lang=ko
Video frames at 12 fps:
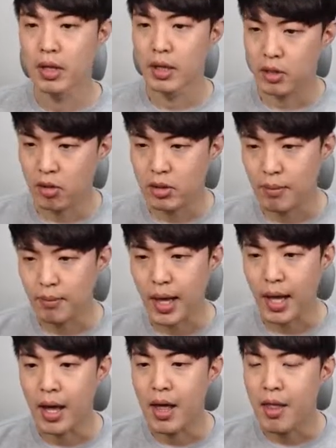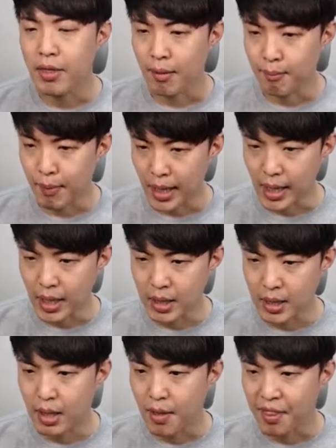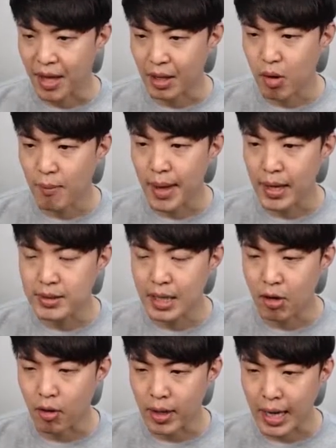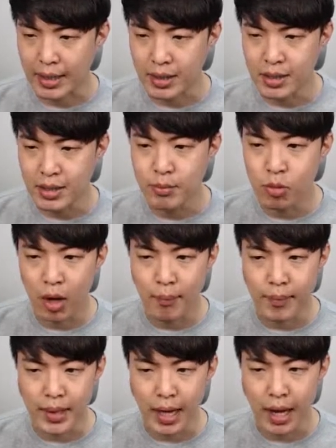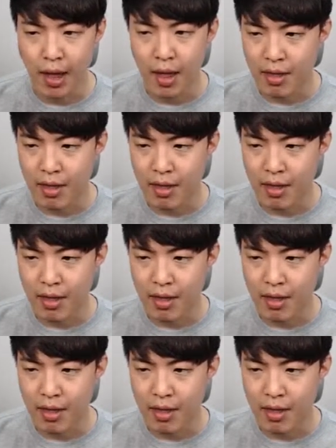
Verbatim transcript: 그렇기 때문에 that make, that과 make가 거의 같은 음으로 갑니다.